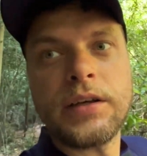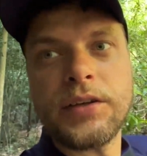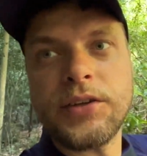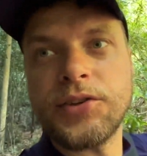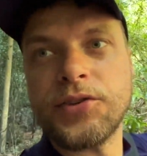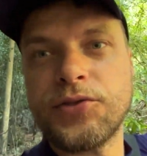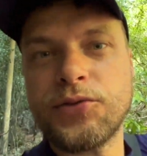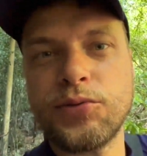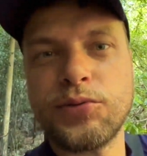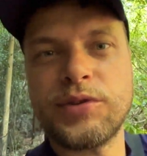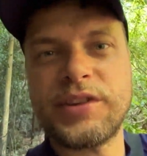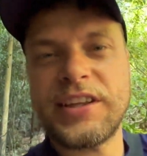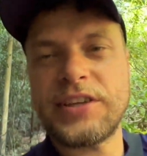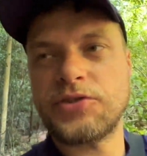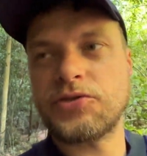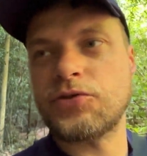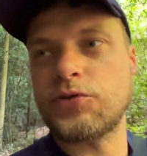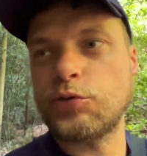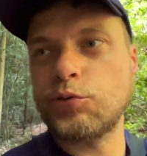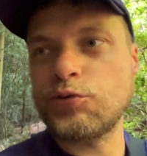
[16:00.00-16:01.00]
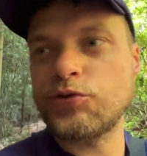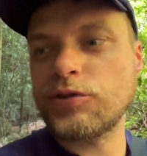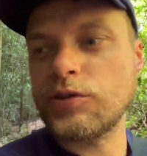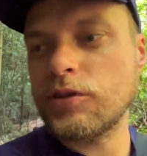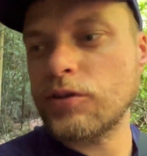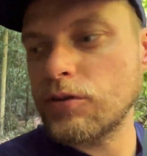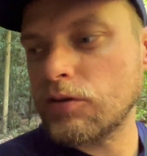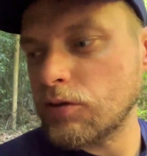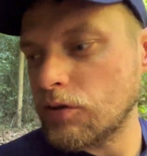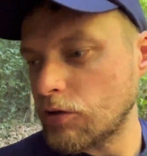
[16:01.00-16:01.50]
Jest tu też
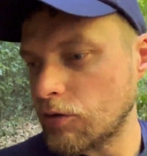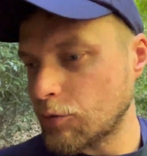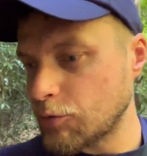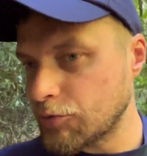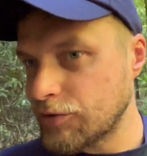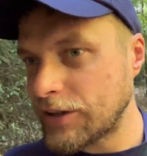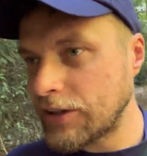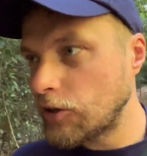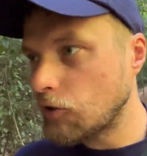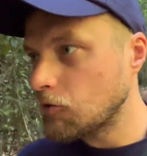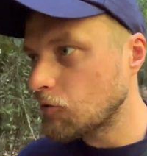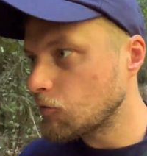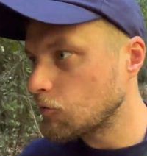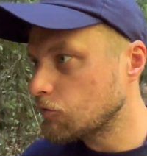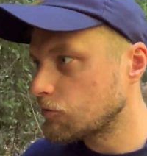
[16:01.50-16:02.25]
dużo różnego